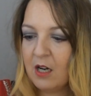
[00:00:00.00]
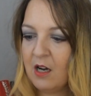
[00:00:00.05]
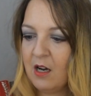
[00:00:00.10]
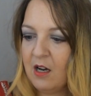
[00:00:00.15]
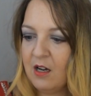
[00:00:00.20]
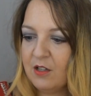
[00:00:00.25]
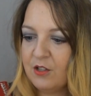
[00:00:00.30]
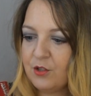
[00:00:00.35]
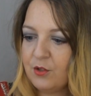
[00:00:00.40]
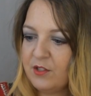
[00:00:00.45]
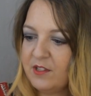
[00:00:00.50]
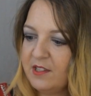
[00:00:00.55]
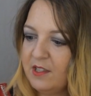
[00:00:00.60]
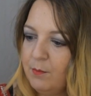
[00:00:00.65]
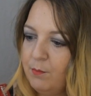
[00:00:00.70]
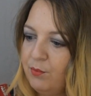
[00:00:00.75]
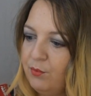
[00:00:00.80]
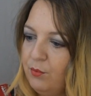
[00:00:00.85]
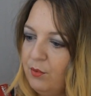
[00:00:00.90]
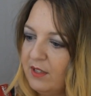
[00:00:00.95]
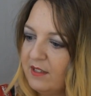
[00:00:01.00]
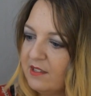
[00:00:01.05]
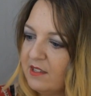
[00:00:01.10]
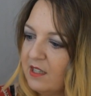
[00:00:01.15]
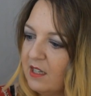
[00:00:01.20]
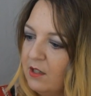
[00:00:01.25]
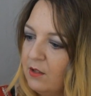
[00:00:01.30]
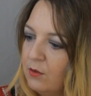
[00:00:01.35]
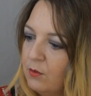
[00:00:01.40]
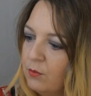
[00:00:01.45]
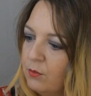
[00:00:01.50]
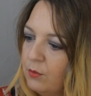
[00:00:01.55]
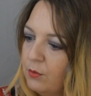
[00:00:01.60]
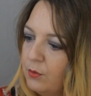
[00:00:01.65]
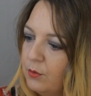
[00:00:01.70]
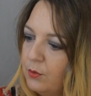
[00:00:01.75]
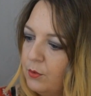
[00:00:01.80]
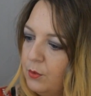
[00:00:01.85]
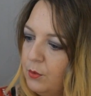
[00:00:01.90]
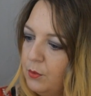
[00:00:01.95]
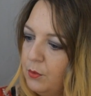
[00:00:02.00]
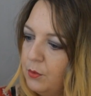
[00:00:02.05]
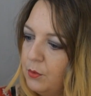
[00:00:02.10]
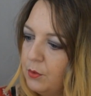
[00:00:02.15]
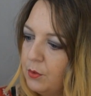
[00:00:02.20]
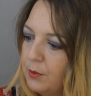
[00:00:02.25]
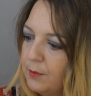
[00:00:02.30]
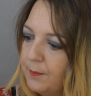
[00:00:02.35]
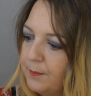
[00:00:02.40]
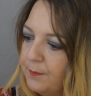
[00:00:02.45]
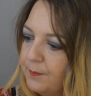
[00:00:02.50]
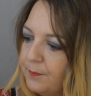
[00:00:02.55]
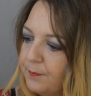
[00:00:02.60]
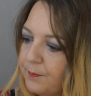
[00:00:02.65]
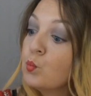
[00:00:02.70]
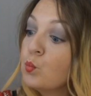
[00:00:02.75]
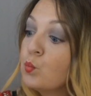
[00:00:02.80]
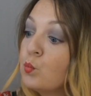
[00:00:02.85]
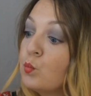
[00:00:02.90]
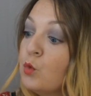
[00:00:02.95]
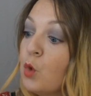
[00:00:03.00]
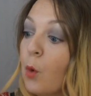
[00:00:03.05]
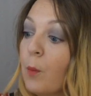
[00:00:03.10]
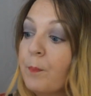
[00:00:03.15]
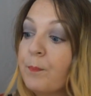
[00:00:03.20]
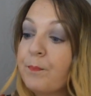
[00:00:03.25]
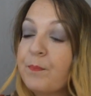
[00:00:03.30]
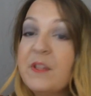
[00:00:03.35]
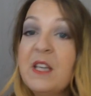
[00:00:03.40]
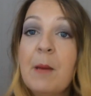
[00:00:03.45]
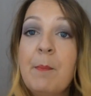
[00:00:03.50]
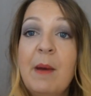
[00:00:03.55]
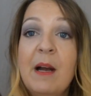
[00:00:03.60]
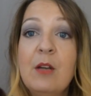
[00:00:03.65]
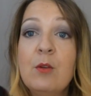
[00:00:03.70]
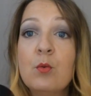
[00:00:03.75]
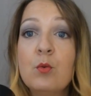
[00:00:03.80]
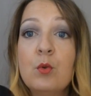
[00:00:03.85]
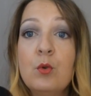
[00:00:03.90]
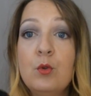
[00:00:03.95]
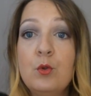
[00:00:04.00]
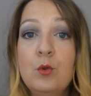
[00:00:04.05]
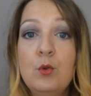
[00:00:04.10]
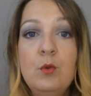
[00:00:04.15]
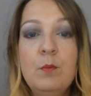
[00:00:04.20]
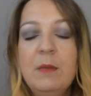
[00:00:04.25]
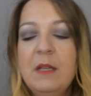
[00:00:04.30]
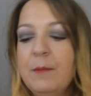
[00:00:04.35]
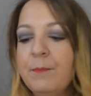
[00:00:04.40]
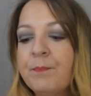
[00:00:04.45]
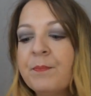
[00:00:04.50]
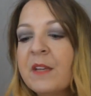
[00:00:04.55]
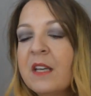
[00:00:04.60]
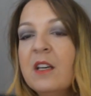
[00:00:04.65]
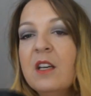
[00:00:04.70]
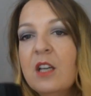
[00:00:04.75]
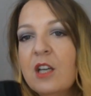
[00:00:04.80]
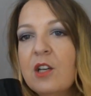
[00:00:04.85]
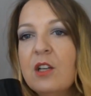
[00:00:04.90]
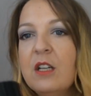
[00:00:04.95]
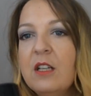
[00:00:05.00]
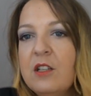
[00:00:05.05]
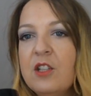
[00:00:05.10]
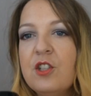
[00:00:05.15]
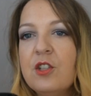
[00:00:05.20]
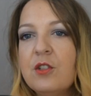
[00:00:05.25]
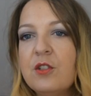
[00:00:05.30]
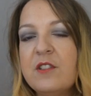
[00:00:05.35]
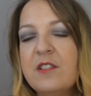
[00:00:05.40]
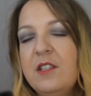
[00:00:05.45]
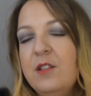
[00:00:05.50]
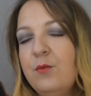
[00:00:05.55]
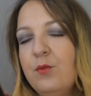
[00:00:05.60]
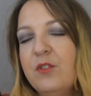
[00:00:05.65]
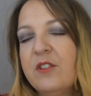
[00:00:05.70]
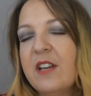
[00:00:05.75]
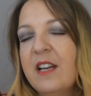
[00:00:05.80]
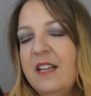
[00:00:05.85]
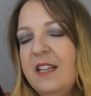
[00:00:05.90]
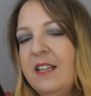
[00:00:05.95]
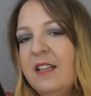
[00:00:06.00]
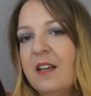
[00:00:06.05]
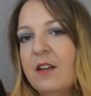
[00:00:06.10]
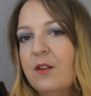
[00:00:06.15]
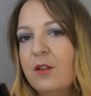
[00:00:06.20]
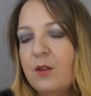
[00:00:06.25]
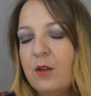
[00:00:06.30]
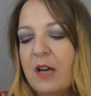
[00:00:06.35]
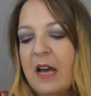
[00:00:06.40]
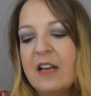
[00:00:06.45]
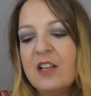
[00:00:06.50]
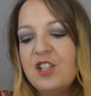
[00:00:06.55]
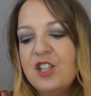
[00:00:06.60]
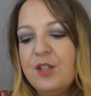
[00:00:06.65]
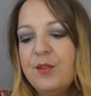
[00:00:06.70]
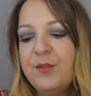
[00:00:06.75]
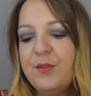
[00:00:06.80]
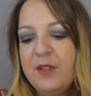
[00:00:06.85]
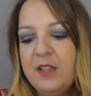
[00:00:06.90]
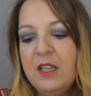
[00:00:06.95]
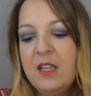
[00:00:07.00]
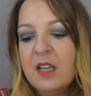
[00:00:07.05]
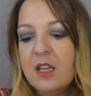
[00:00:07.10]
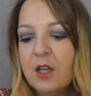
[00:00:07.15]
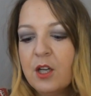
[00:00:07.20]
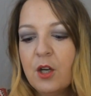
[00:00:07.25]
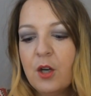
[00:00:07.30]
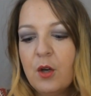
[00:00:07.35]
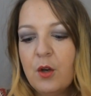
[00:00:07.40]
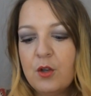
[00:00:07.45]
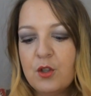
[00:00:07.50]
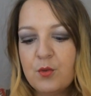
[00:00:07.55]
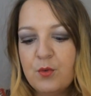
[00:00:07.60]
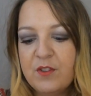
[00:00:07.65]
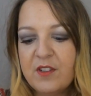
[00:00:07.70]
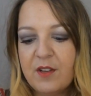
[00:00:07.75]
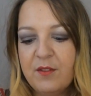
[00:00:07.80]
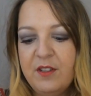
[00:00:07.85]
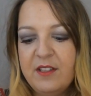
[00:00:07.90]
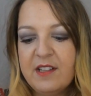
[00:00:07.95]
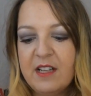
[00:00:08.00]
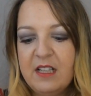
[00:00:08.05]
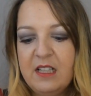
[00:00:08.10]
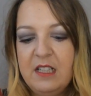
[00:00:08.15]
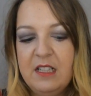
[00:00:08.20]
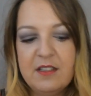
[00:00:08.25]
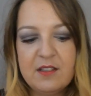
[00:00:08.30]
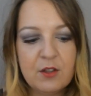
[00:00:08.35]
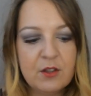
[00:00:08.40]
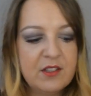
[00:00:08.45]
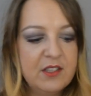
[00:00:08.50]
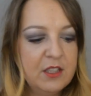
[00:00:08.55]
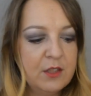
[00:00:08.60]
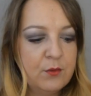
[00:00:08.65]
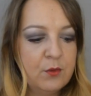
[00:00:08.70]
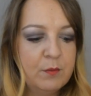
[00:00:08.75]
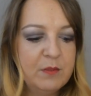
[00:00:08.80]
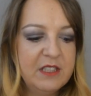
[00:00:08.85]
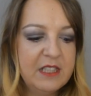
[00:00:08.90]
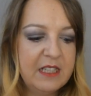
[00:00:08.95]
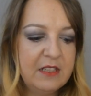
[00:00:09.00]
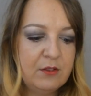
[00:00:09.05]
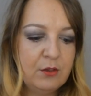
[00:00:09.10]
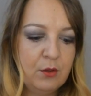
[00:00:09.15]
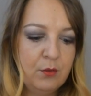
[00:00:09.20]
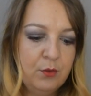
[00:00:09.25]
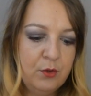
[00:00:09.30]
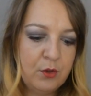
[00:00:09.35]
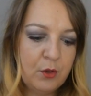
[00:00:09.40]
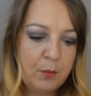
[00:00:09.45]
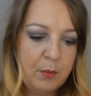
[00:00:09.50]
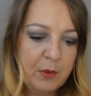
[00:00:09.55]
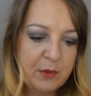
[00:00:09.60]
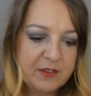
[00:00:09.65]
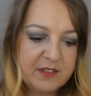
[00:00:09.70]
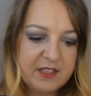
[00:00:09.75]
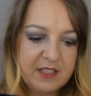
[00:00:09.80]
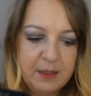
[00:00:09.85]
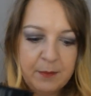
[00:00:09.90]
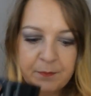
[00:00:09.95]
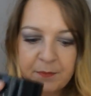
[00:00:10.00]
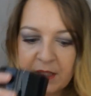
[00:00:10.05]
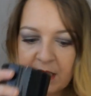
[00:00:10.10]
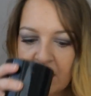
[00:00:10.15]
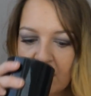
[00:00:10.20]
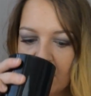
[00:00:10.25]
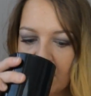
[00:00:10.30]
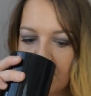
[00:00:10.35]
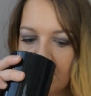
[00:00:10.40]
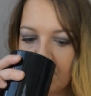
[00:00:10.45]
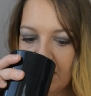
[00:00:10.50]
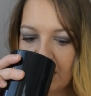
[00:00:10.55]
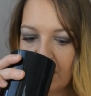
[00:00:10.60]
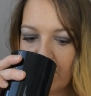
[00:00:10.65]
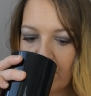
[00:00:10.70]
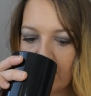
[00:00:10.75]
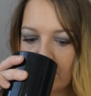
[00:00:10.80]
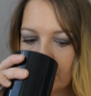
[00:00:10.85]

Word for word: Ah, je sais plus, est-ce qu'il y a le nom dessus Non, il n'y a pas le nom dessus, mais euh, si vous allez euh, à Jiffy, euh, je vous invite à aller les sentir, vous me direz ce que vous en pensez. Mais